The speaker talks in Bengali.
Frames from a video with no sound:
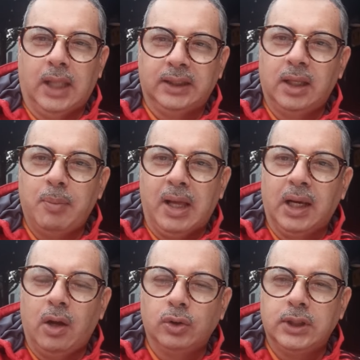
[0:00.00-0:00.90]
তাদের
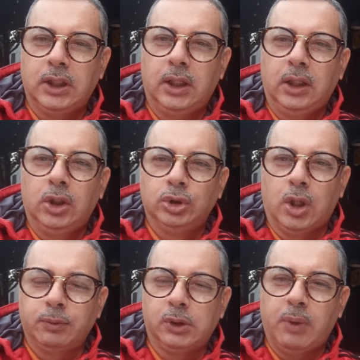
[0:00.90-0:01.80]
বাংলাও যে
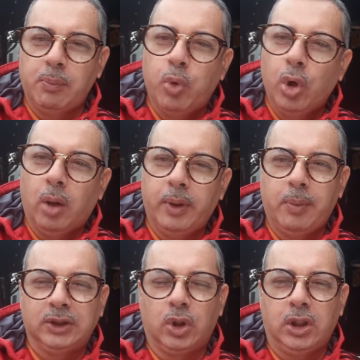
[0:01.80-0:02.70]
সব সময় ভুল হবে
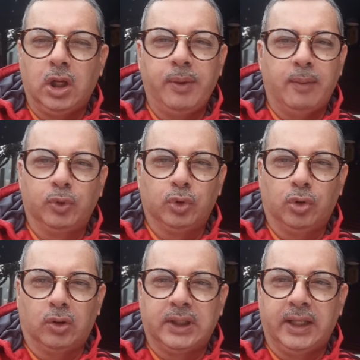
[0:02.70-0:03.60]
বা সঠিক হবে এমন
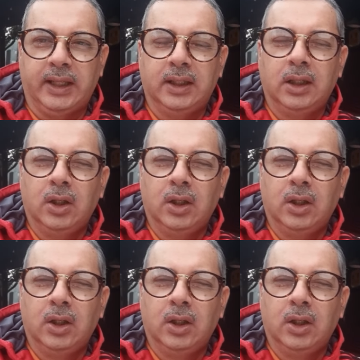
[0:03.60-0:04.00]
কোনো কথা নাই